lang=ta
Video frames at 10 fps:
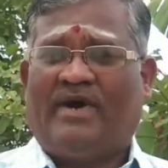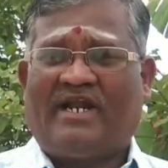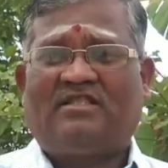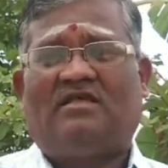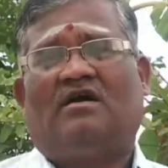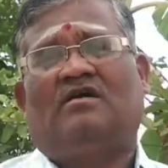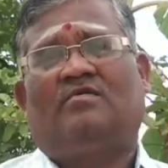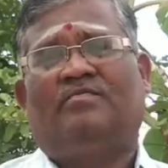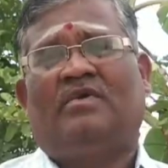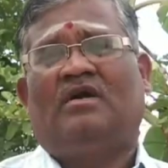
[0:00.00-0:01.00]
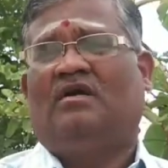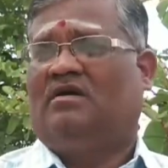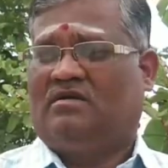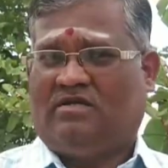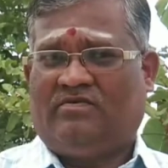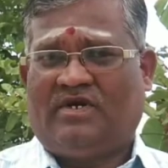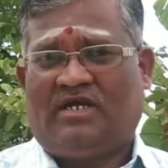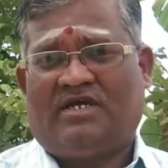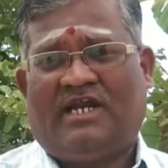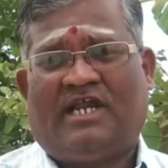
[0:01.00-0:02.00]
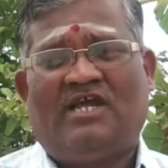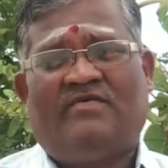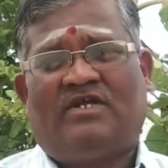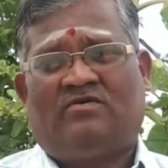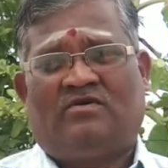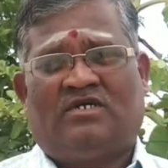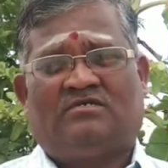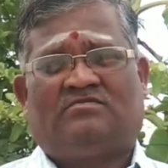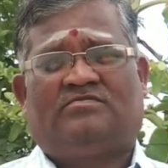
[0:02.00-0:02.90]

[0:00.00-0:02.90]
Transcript: மனத்தாக்கம் இவங்களுக்கு நிறையவே இருக்குங்க